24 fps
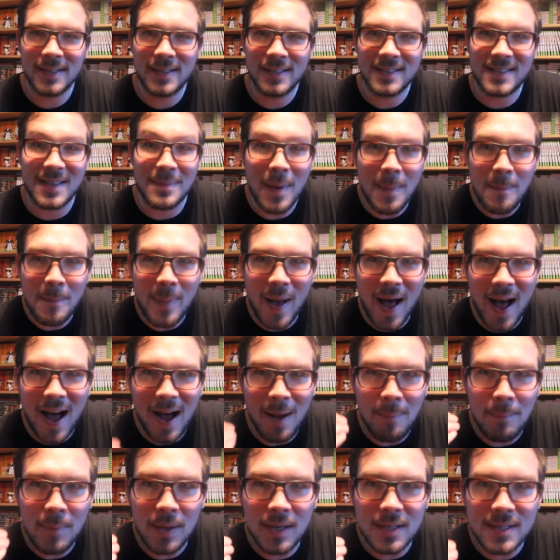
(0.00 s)
C'était même pas
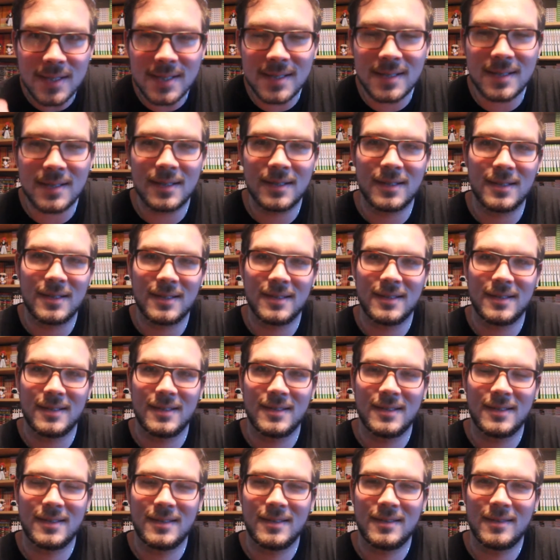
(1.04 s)
un boss.
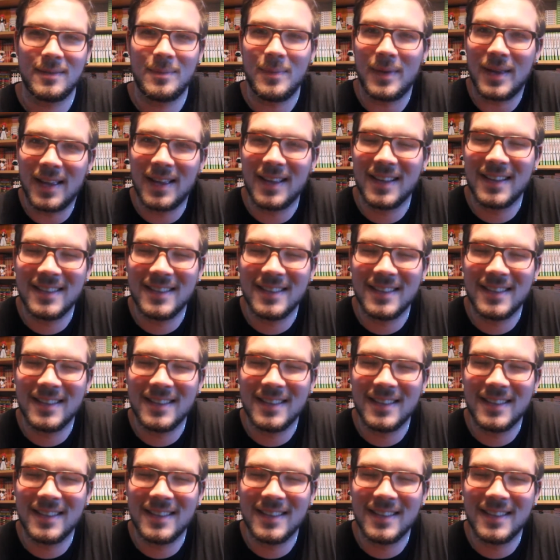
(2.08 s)
Mais.